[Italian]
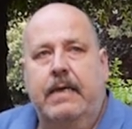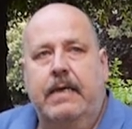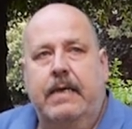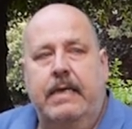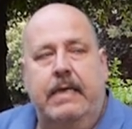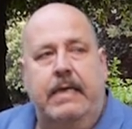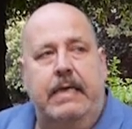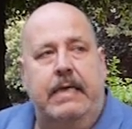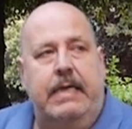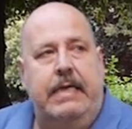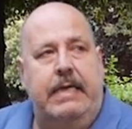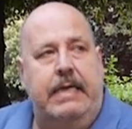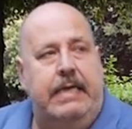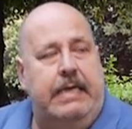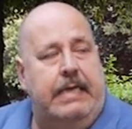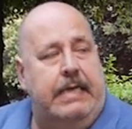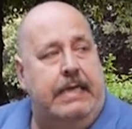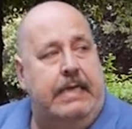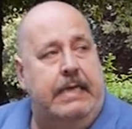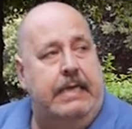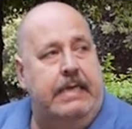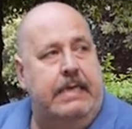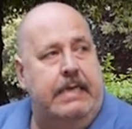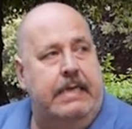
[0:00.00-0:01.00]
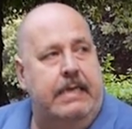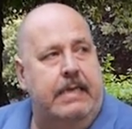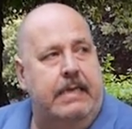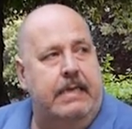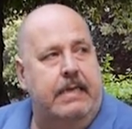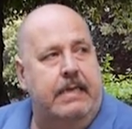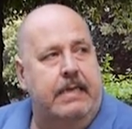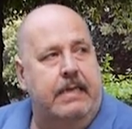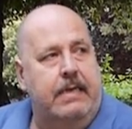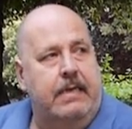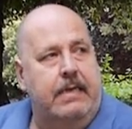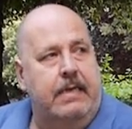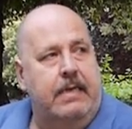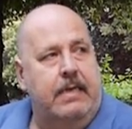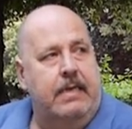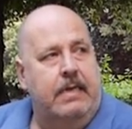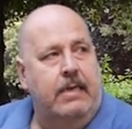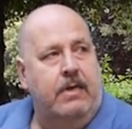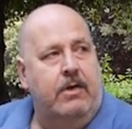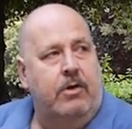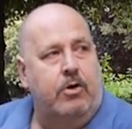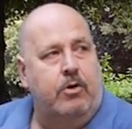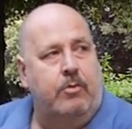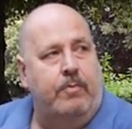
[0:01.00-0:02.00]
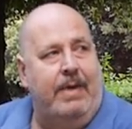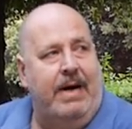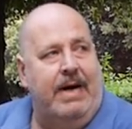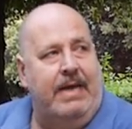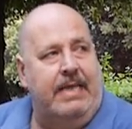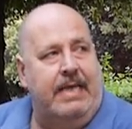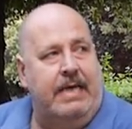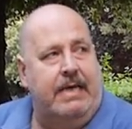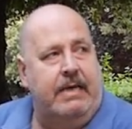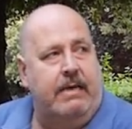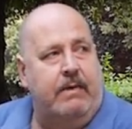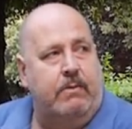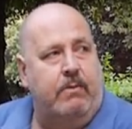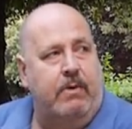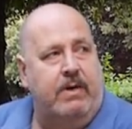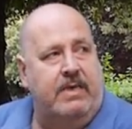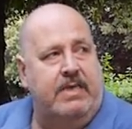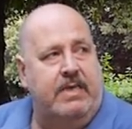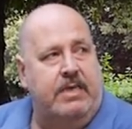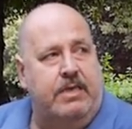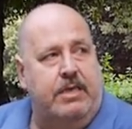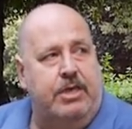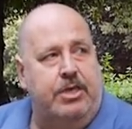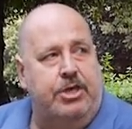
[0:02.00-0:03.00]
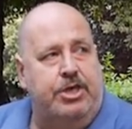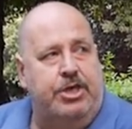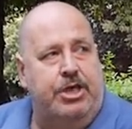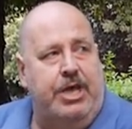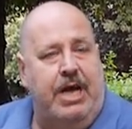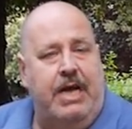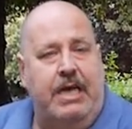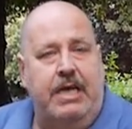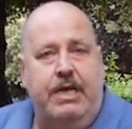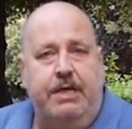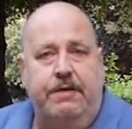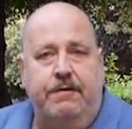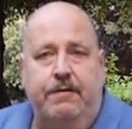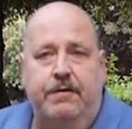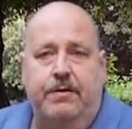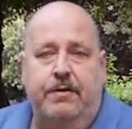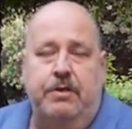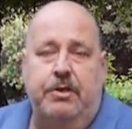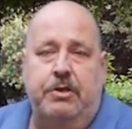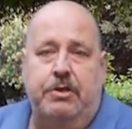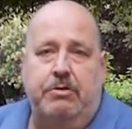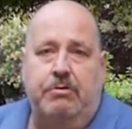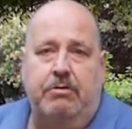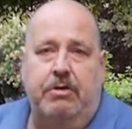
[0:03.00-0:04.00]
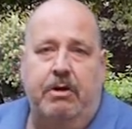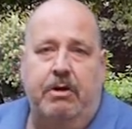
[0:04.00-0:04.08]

e ormai da quasi 10 anni vivo dentro